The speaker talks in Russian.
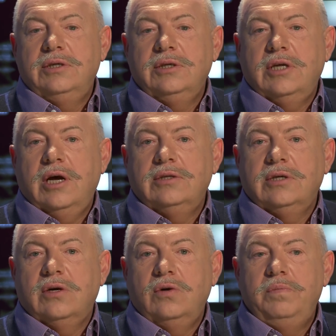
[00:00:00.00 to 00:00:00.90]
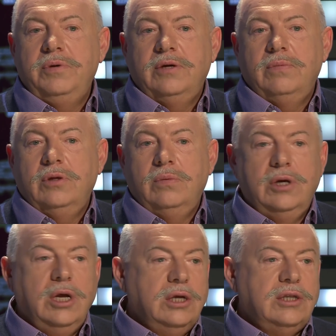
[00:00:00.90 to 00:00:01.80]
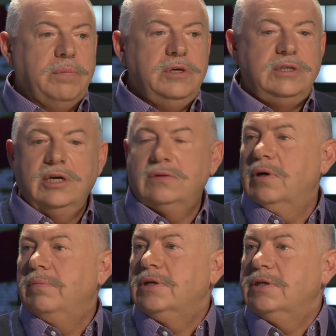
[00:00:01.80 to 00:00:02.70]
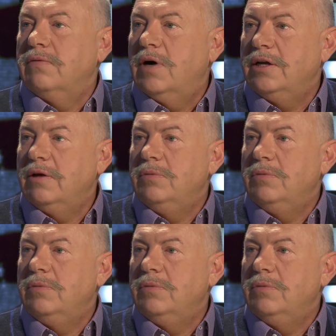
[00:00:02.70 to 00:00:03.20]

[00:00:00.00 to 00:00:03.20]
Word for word: считаются коррумпированными там, Министерство образования,